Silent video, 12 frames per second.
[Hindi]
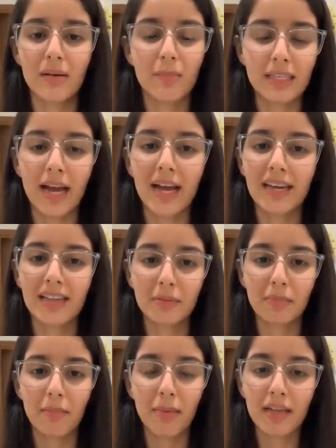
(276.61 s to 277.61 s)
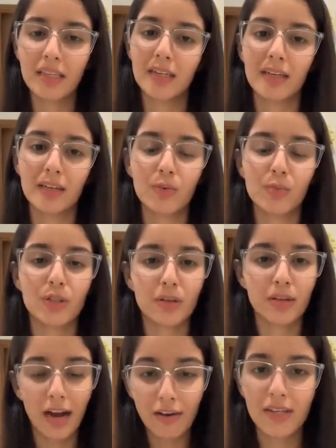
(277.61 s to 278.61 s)
बताया कि जब मैं बात कर रही हूँ मुझे
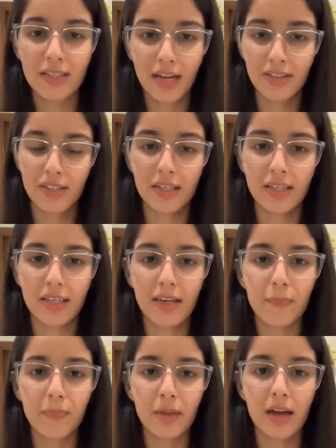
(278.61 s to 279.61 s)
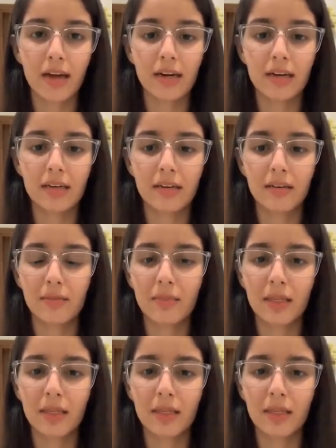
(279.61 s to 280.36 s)
काफ़ी सांस चढ़ रही है एंड uh,